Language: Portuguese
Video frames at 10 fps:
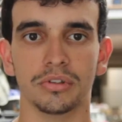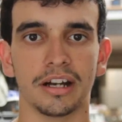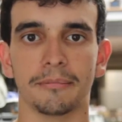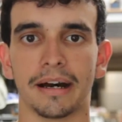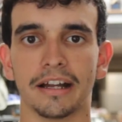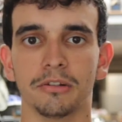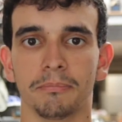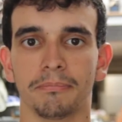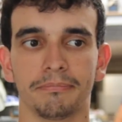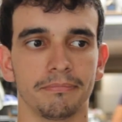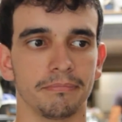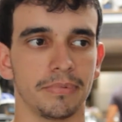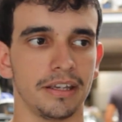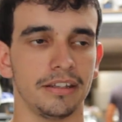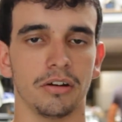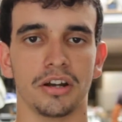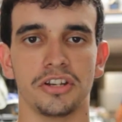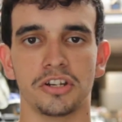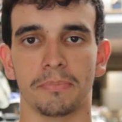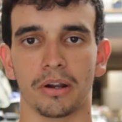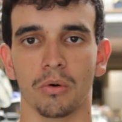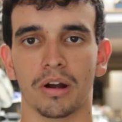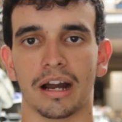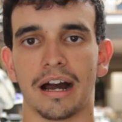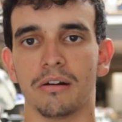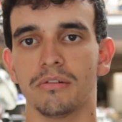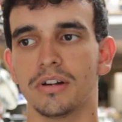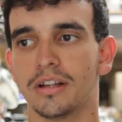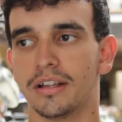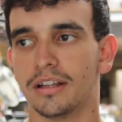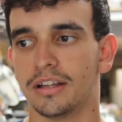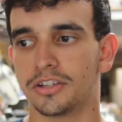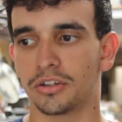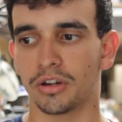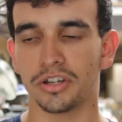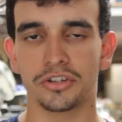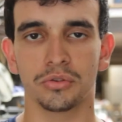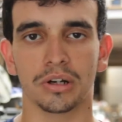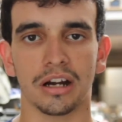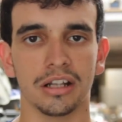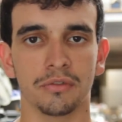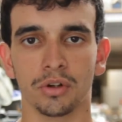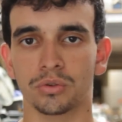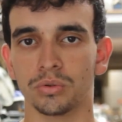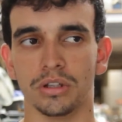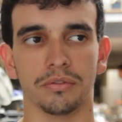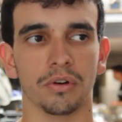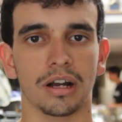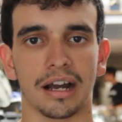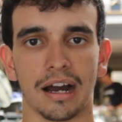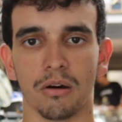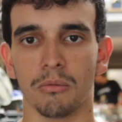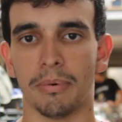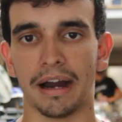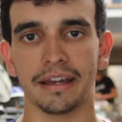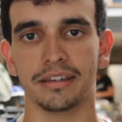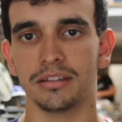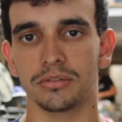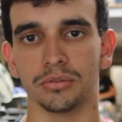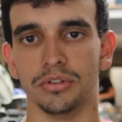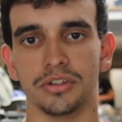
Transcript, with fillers: tudo armado. Rendeu a gente, parou o carro, tirou a gente do carro e levou tudo. Levou carro, bike, tudo,